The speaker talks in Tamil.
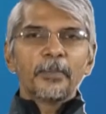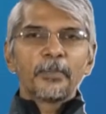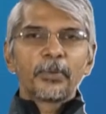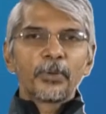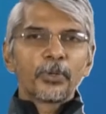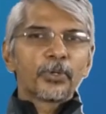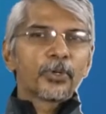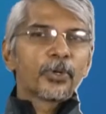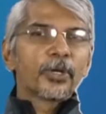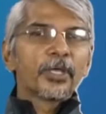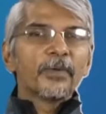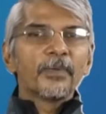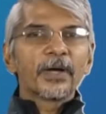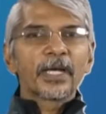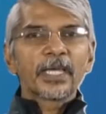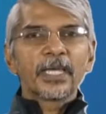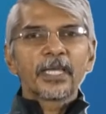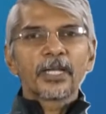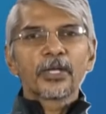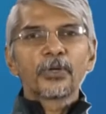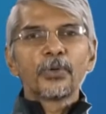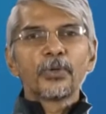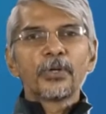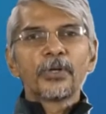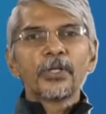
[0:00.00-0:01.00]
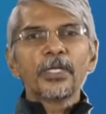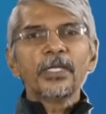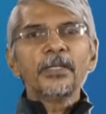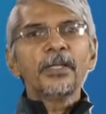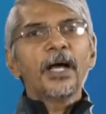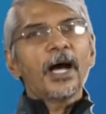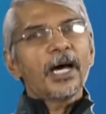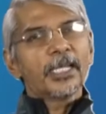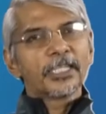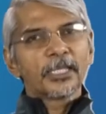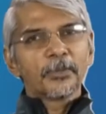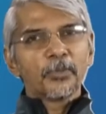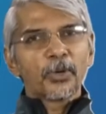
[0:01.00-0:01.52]
ப்ளூட்டோனியம் வகையான குண்டு
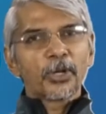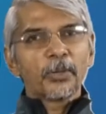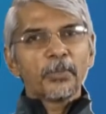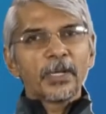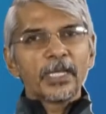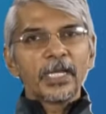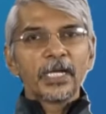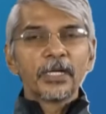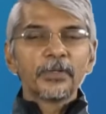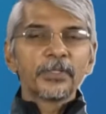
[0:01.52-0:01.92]
அதன் மூலமாக